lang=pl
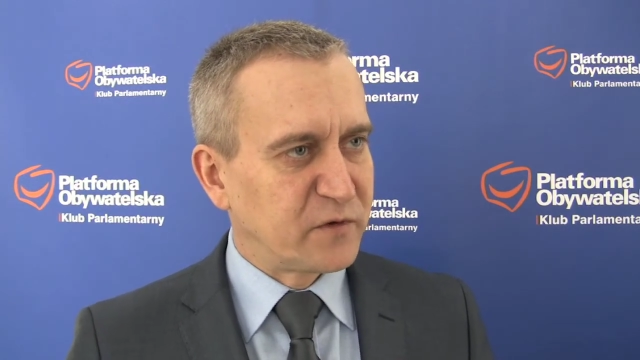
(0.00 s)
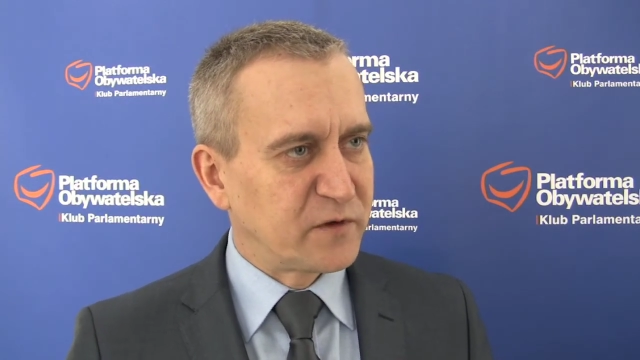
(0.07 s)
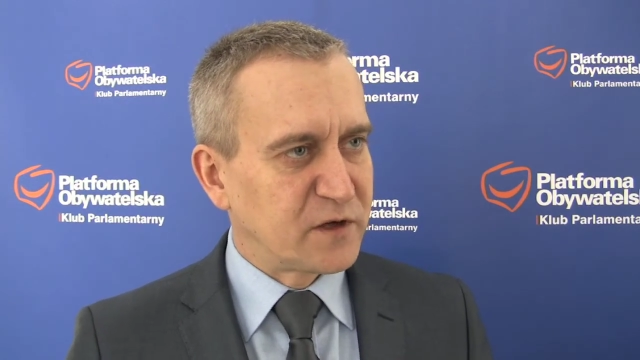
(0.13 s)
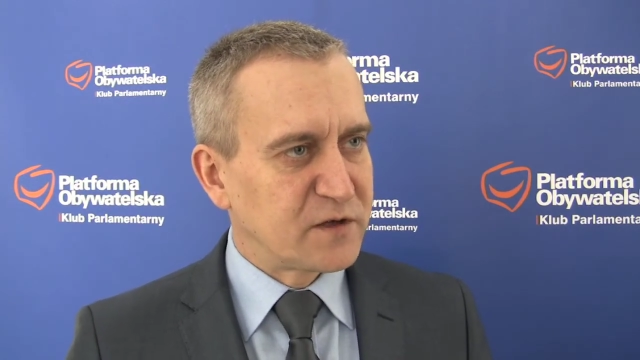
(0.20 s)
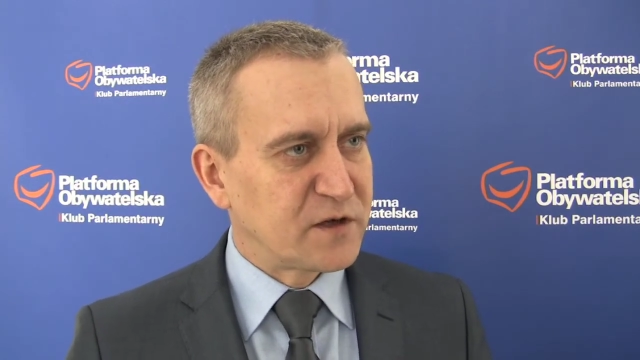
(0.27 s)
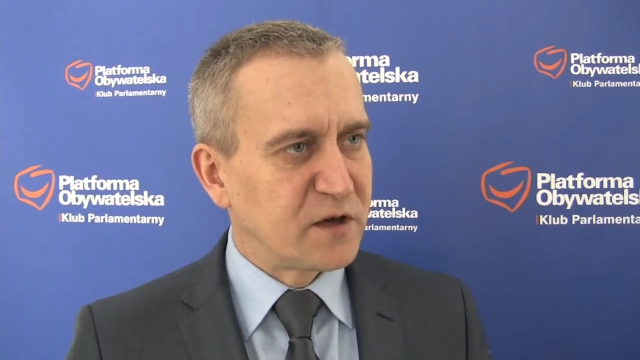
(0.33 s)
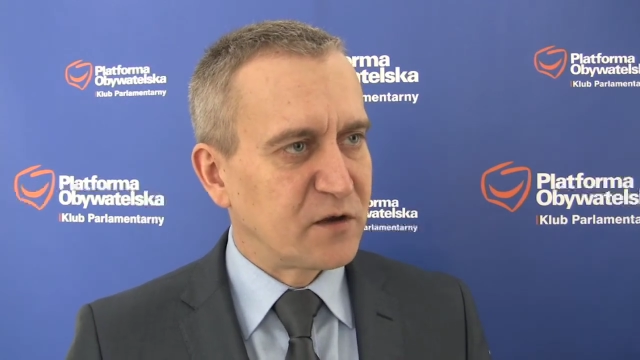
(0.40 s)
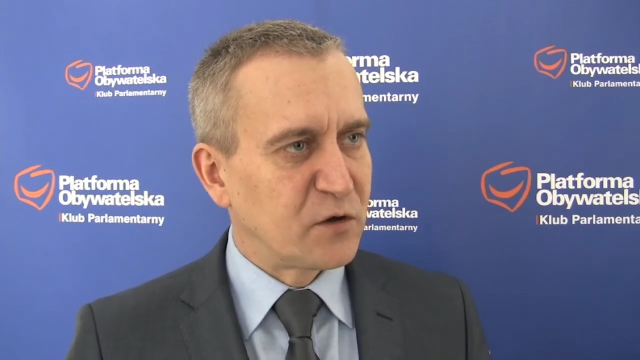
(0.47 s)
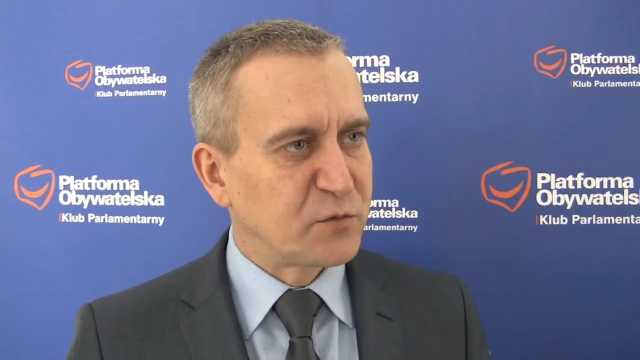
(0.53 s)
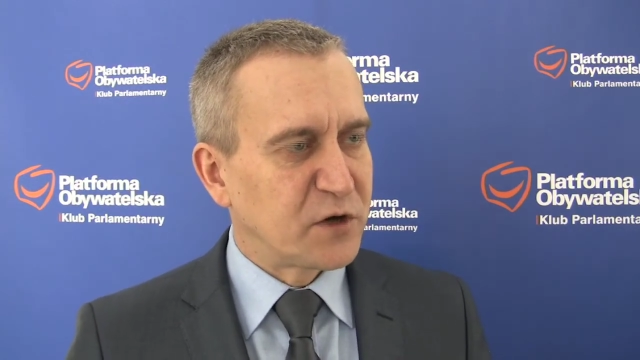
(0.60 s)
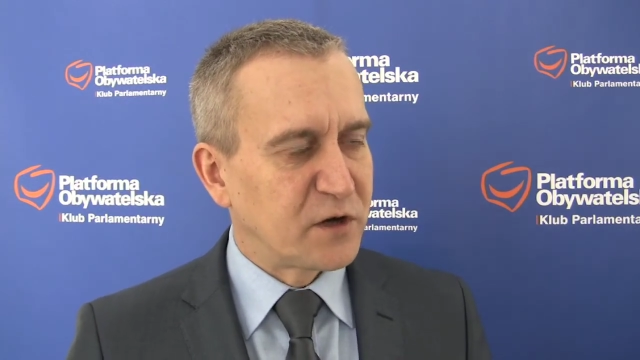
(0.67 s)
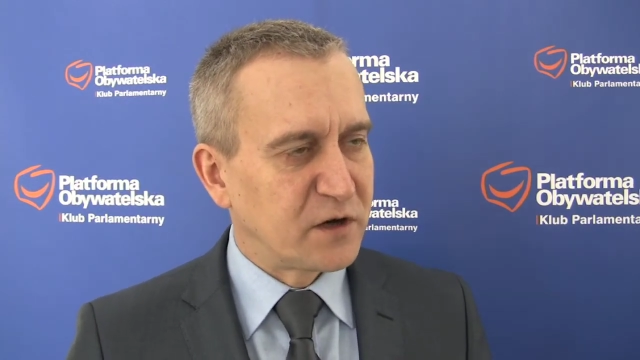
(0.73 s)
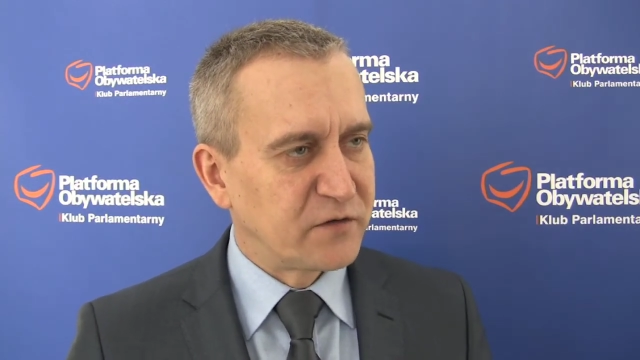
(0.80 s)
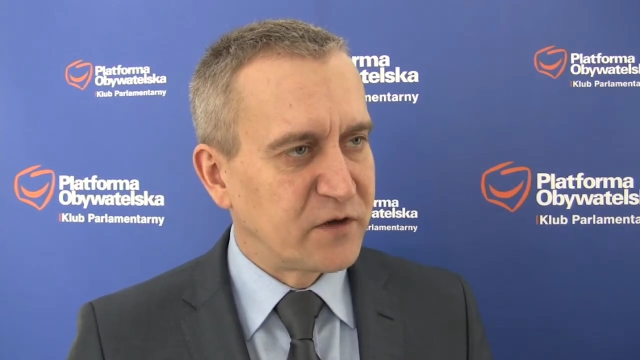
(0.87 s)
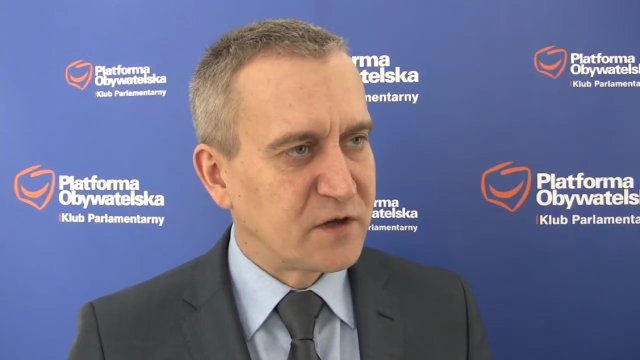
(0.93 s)
Obywatelskiej na
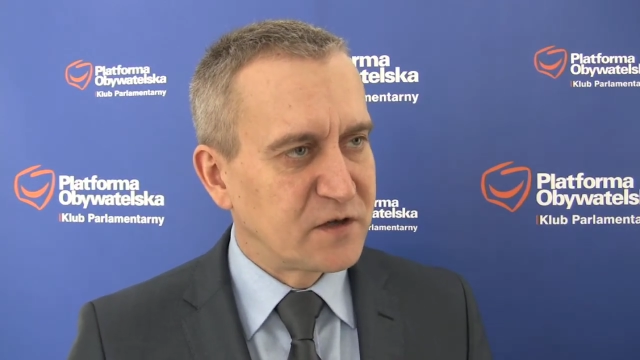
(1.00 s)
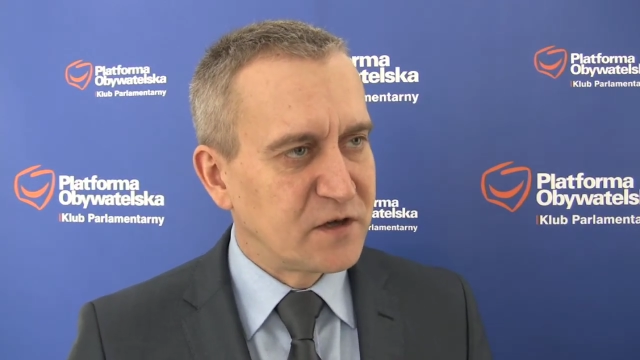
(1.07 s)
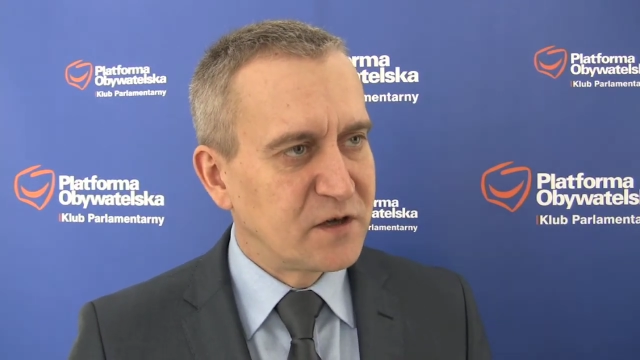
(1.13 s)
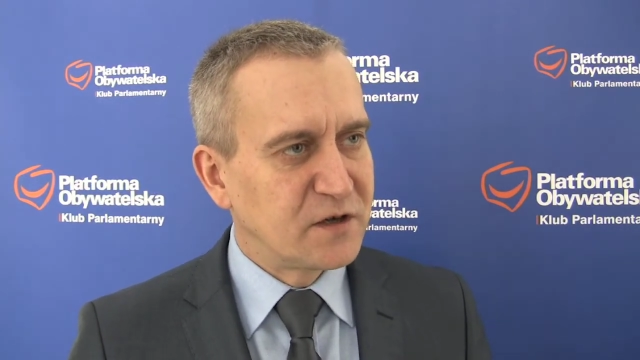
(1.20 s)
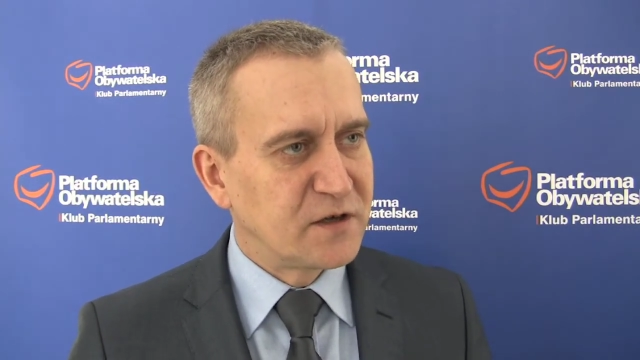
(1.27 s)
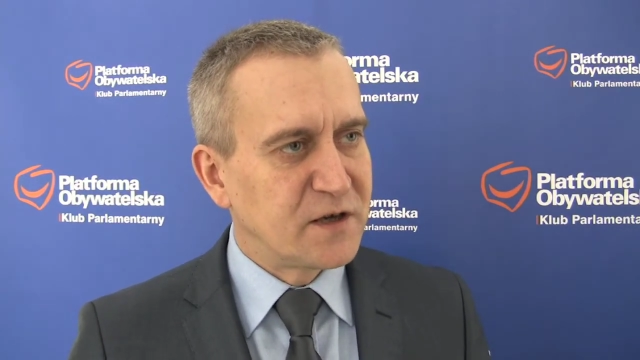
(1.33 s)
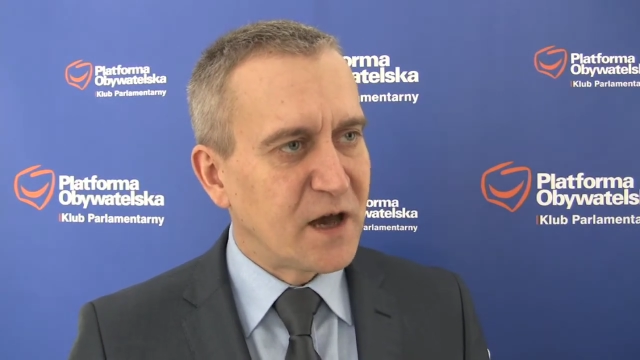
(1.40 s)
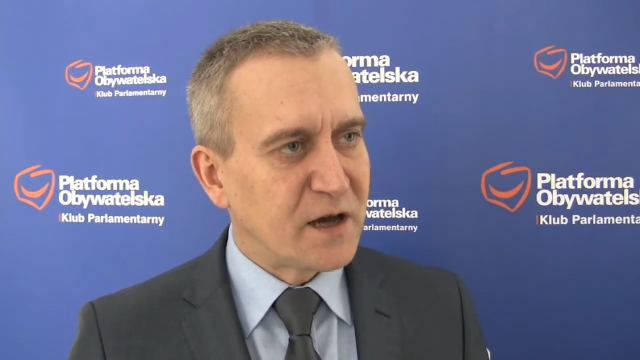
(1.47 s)
obszarach wiejskich,